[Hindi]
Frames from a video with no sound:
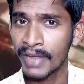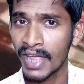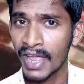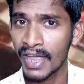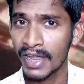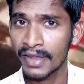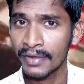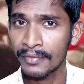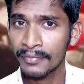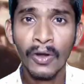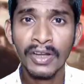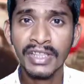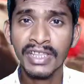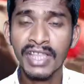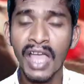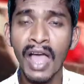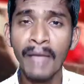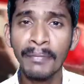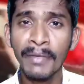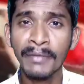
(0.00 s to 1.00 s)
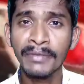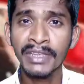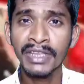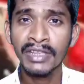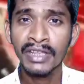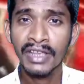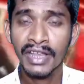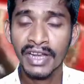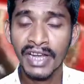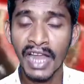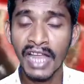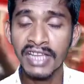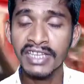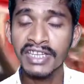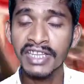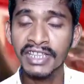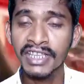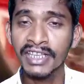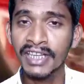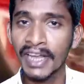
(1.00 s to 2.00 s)
पाया है और यहाँ पे भी
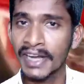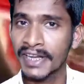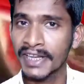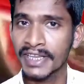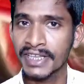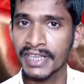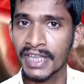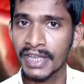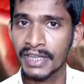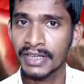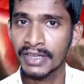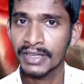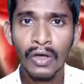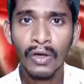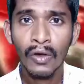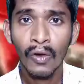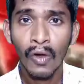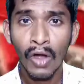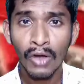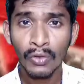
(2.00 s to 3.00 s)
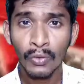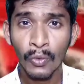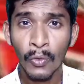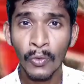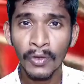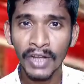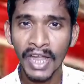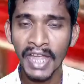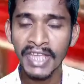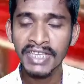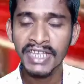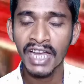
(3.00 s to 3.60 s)
राजनीति कर रही है और वो कई